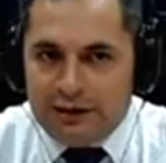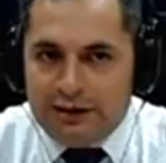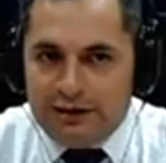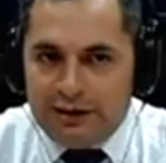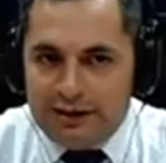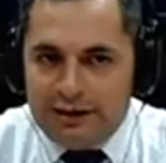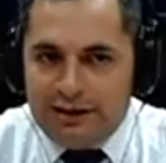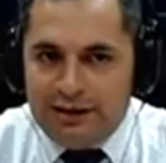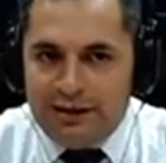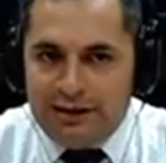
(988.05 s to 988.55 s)

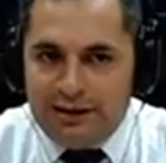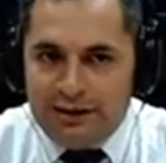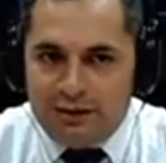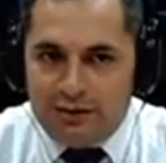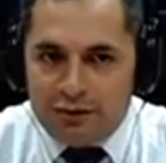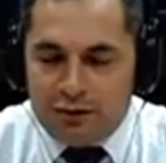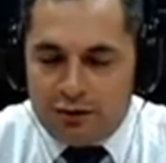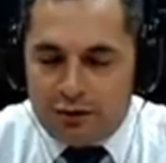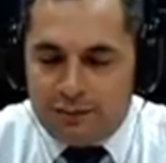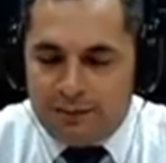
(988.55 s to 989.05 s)
Y
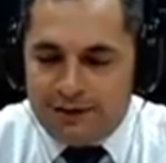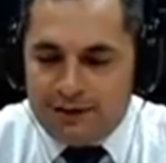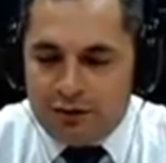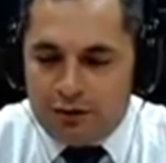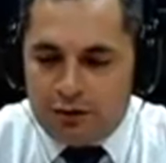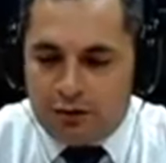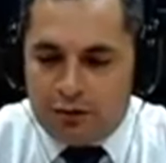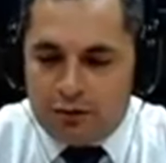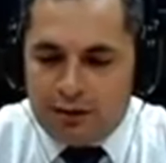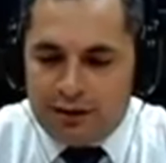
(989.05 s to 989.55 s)
nuestro
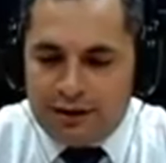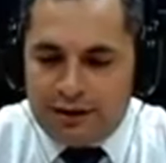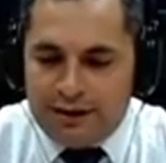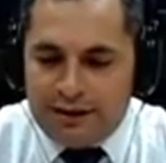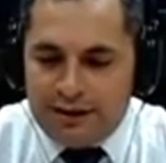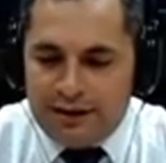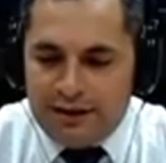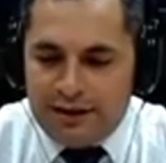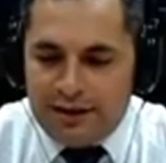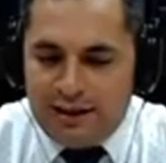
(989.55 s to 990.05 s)
pastor
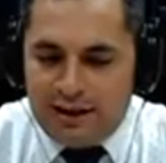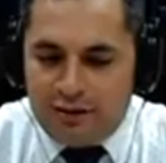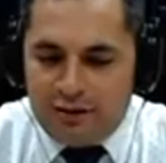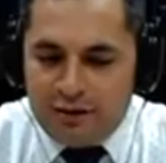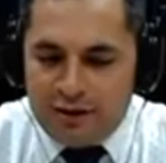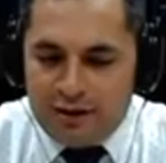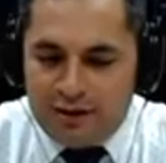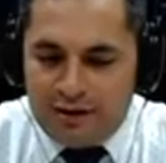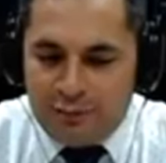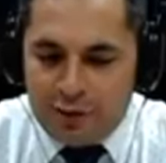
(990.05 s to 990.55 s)
Daniel Lago
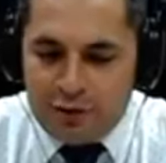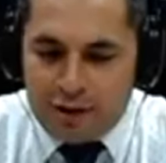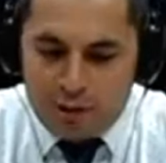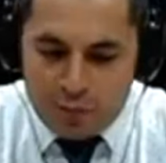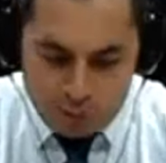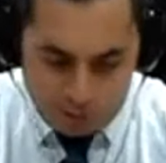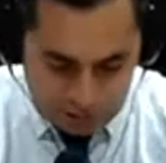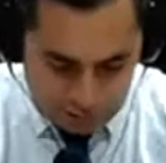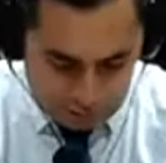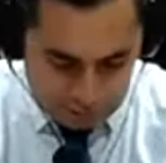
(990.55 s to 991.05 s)
llegamos a un
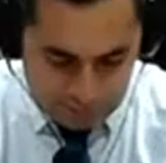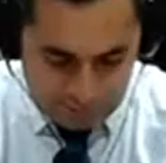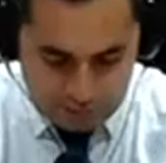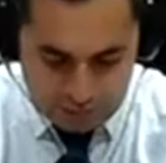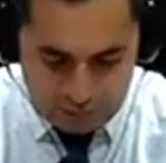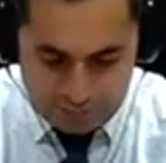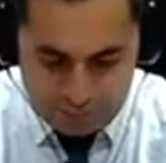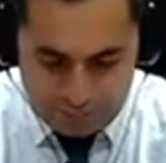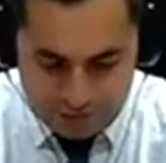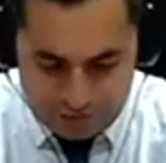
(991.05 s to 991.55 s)
acuerdo,
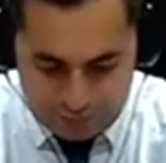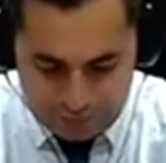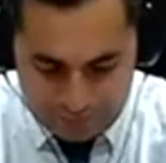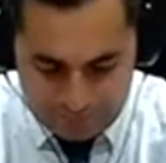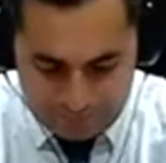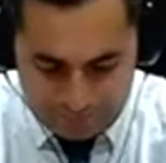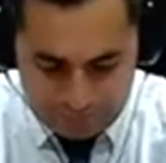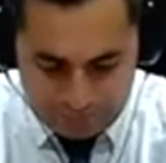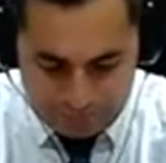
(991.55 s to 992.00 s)
amado hermano,